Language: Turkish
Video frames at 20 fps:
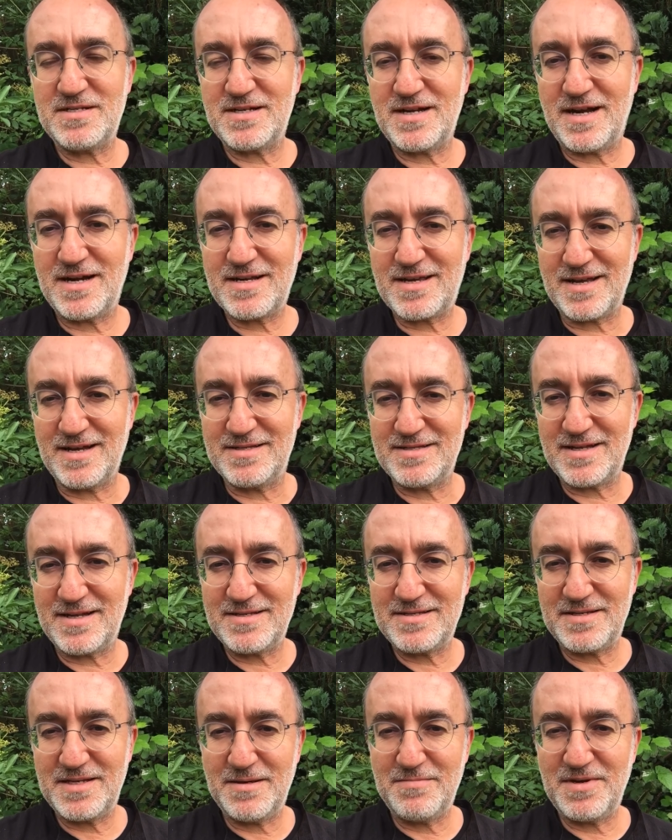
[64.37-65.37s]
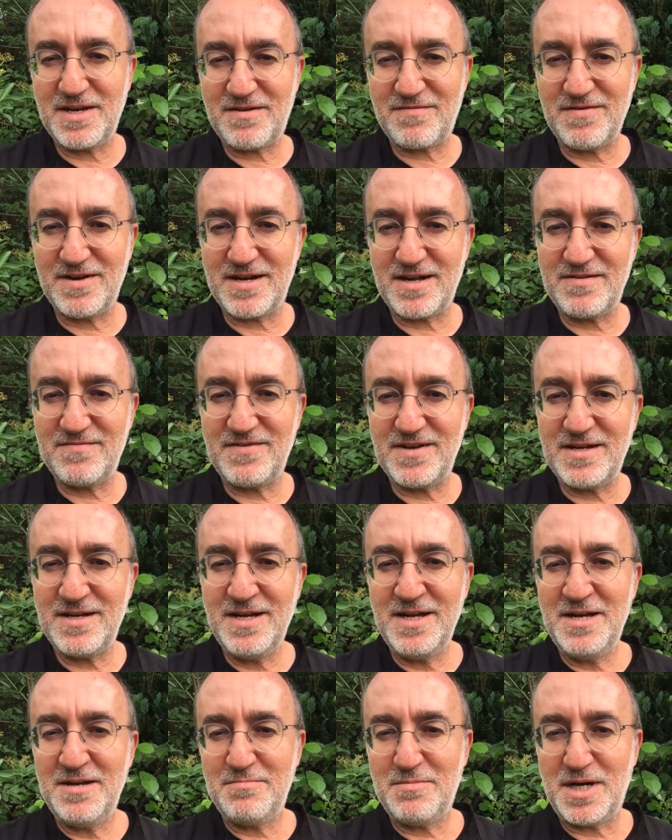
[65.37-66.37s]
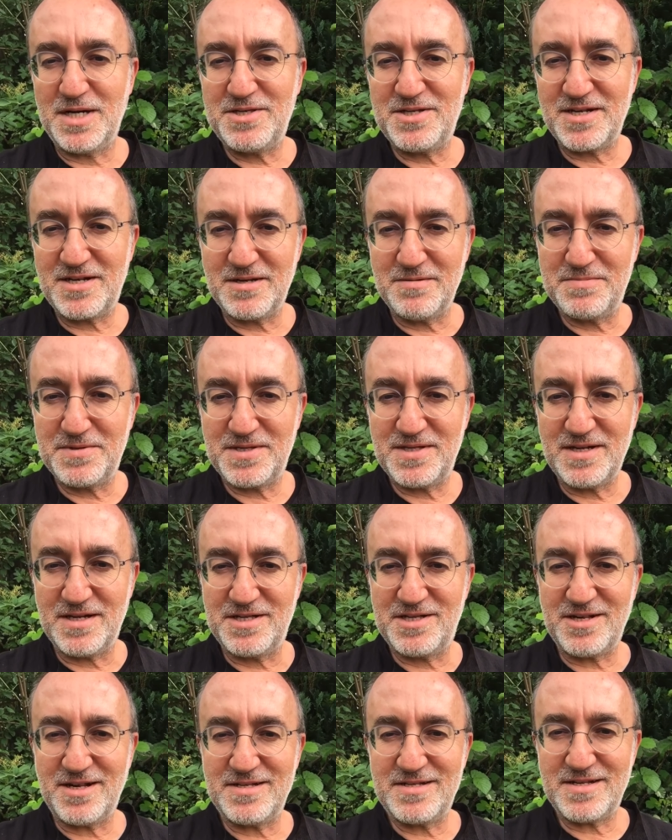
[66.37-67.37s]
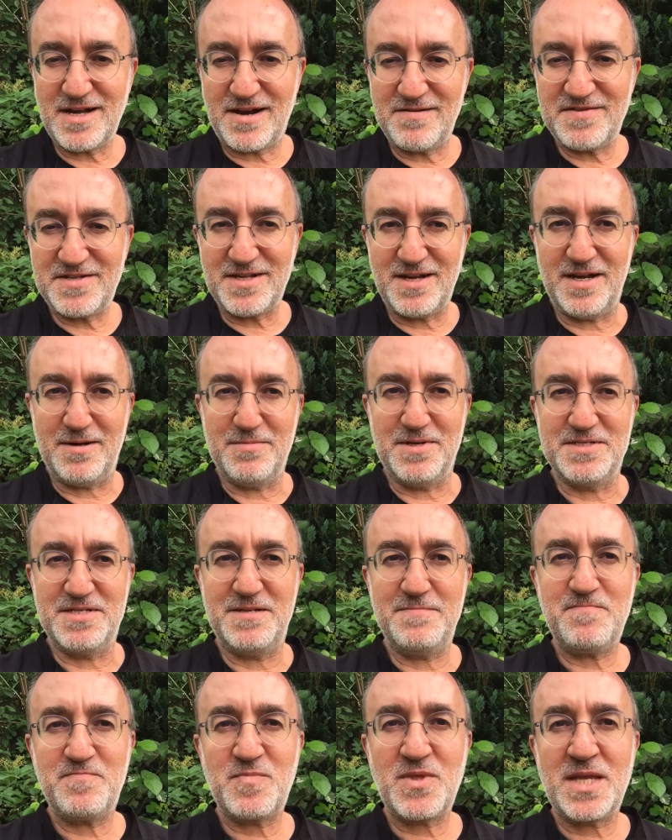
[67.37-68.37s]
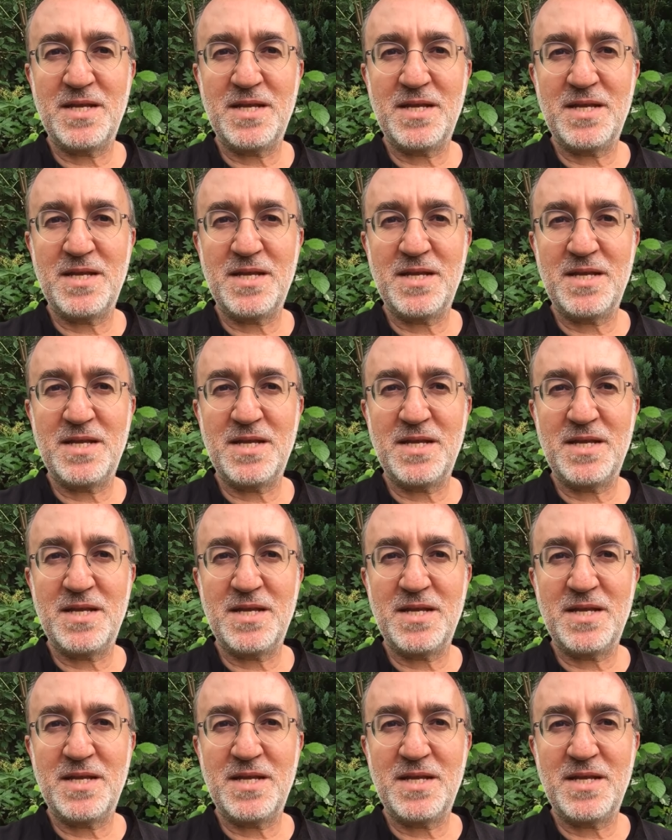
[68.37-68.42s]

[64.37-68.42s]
erkenden yemek veren ve bahçe kapısını açan servis elemanıyım.